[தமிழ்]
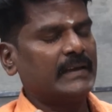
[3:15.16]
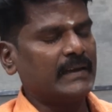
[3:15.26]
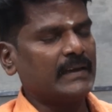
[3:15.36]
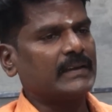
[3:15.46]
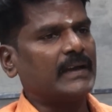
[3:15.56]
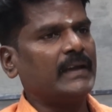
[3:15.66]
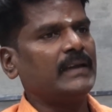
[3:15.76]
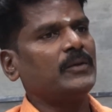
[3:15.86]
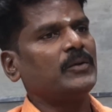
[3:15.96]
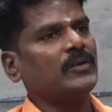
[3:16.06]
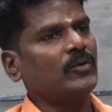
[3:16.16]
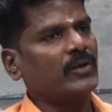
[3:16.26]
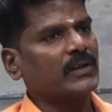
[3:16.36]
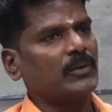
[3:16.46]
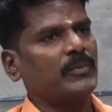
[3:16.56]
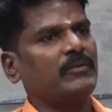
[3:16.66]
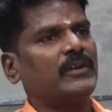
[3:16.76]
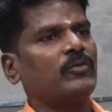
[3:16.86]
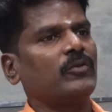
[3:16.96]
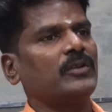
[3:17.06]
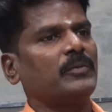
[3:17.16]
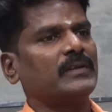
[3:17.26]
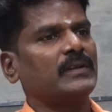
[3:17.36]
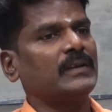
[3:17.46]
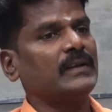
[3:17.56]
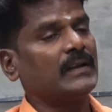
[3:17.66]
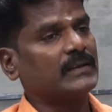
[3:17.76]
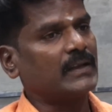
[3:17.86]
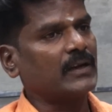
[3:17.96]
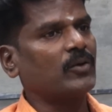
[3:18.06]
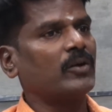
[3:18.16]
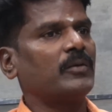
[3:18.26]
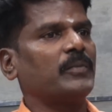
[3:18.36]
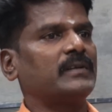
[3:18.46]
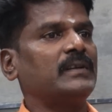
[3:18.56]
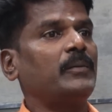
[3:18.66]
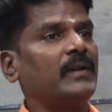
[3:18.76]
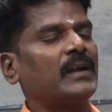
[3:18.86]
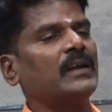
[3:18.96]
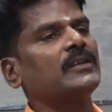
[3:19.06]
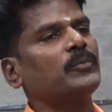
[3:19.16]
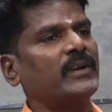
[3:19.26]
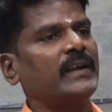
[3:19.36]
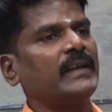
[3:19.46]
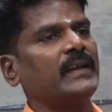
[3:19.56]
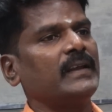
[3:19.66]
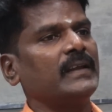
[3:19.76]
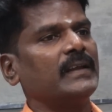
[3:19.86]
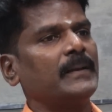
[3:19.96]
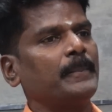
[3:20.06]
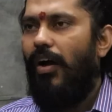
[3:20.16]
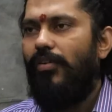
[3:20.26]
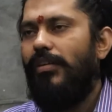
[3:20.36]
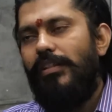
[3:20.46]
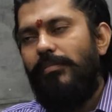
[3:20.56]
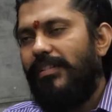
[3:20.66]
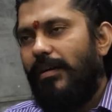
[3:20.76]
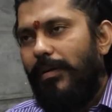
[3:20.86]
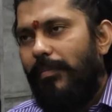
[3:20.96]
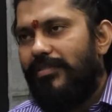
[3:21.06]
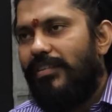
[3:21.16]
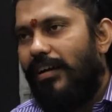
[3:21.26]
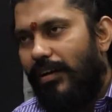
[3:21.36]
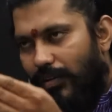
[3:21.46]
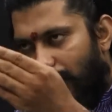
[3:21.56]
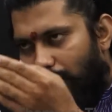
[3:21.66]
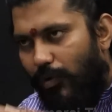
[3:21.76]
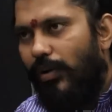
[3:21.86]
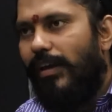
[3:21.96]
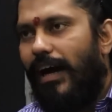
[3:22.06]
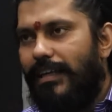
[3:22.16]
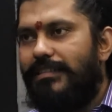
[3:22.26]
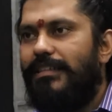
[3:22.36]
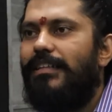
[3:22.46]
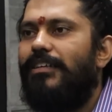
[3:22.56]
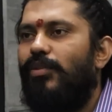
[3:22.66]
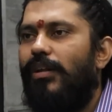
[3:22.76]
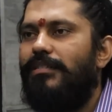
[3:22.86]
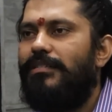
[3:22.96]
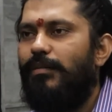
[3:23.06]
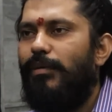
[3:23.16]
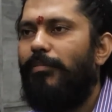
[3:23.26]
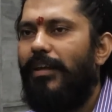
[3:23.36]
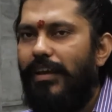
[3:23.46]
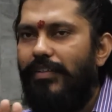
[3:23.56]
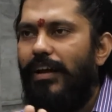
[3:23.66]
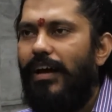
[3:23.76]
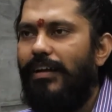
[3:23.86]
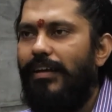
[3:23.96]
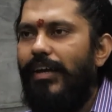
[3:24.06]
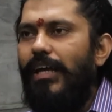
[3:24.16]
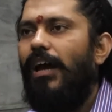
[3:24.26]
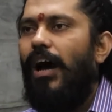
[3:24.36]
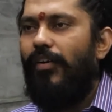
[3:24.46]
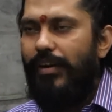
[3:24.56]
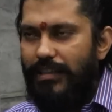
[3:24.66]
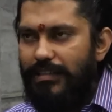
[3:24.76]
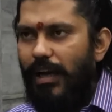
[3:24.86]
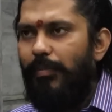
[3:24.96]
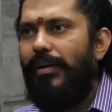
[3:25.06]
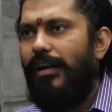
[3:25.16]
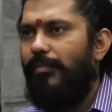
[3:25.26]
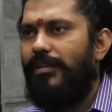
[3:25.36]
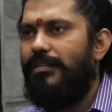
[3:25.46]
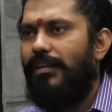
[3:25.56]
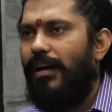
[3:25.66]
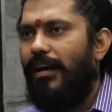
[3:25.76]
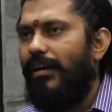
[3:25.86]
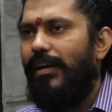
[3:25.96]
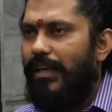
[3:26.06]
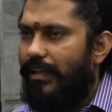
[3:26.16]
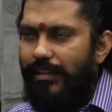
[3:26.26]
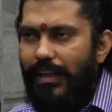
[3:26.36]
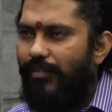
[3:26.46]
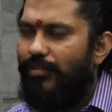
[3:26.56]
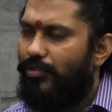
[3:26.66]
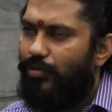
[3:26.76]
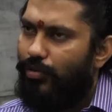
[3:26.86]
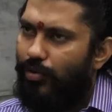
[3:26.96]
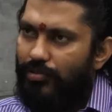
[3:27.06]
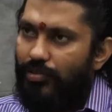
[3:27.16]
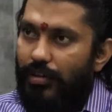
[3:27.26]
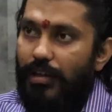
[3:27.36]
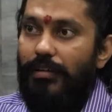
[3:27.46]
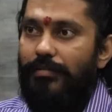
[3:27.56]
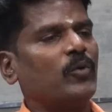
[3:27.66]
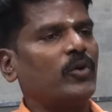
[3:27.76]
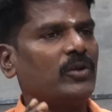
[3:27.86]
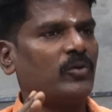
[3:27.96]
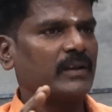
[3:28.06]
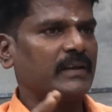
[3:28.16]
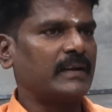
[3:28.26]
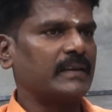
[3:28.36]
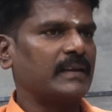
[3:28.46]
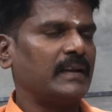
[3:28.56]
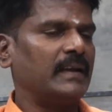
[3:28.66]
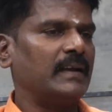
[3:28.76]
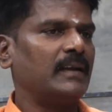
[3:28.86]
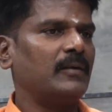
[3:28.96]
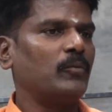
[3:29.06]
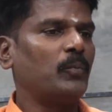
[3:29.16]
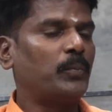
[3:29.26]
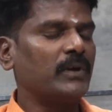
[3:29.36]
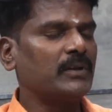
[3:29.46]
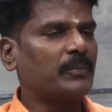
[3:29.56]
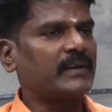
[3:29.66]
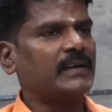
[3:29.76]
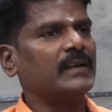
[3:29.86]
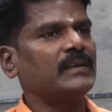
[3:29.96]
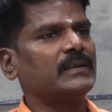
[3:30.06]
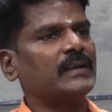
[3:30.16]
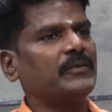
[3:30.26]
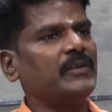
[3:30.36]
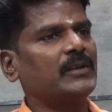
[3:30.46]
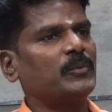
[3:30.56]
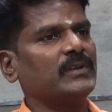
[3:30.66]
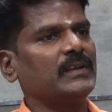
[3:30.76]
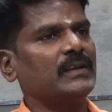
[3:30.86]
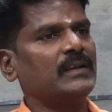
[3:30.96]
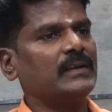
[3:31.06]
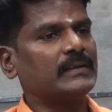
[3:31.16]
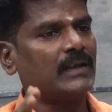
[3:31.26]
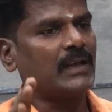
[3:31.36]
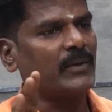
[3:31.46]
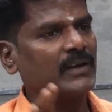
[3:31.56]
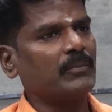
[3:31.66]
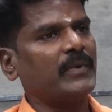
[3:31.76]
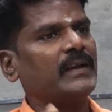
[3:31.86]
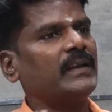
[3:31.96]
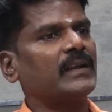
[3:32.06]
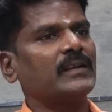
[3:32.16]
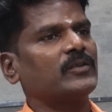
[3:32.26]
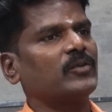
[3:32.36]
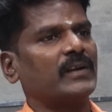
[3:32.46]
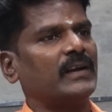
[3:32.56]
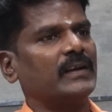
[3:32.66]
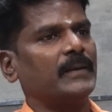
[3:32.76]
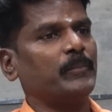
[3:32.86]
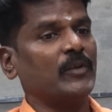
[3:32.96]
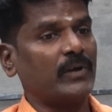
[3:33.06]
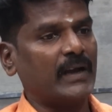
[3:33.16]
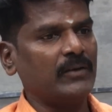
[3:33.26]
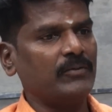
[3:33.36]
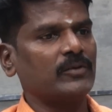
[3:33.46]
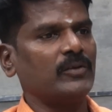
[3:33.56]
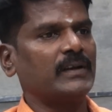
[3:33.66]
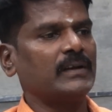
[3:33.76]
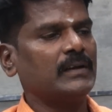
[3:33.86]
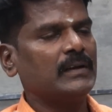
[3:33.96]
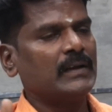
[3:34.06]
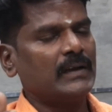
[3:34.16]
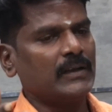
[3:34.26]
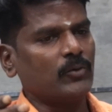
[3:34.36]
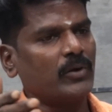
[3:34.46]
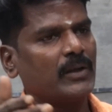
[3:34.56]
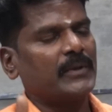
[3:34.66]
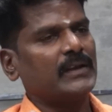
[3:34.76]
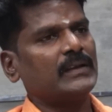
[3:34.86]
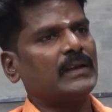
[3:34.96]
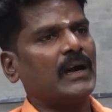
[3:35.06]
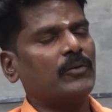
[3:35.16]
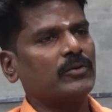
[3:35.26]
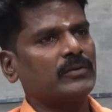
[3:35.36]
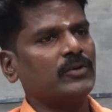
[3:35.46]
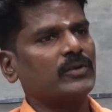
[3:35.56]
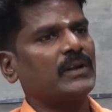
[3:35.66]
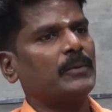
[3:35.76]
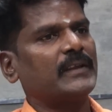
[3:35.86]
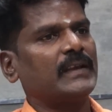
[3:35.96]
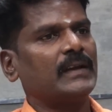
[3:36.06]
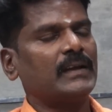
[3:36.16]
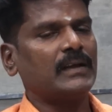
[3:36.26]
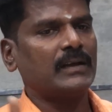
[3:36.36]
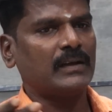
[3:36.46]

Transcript: எங்கள் தாயை நீ வந்து இன்னொரு இடத்துல போய் விட்டு கொடுத்து பேசுறது இல்லை தரக்குறைவாக பேசுறது எப்படி நாங்கள் ஏற்றுப்போம்னு நினைக்கிறீங்க நீங்கள் அவர் எதுவுமே தப்பாக பேசலைங்க மோடி ஆட்சியை தான் சொல்கிறாரு சிறுபான்மைக்கு எதிராக இருக்குது அவங்க நசுக்கப்படுறாங்க பேசியிருக்காங்க இந்தியா வந்து ஒன்றும் குறை சொல்ல மோடியோட திட்டத்தில் முப்பது பர்சன்டேஜ் சதவீதம் வந்து இஸ்லாமியர்கள் தான் பயனடைகிறதா சொல்கிறாங்க இது ஒரு ஆய்வே சொல்லியிருக்கு நீங்கள் ஒன்றா பார்த்தீங்கன்னா இந்த ஆகஸ்ட் யோஜனா பார்த்தீங்கன்னா